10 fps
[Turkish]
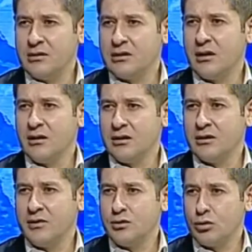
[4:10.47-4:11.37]

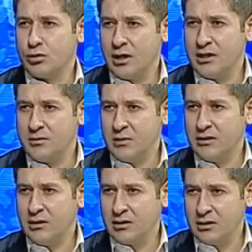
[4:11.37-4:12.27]
sağlık ve sosyal
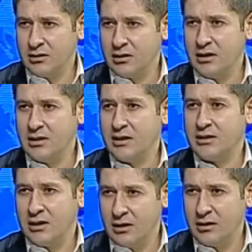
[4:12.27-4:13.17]
hizmet alanında
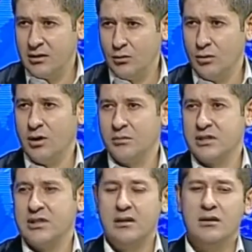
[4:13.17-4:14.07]
yetkili olan bir
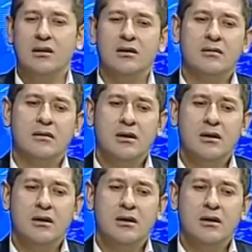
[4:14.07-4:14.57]
sendika.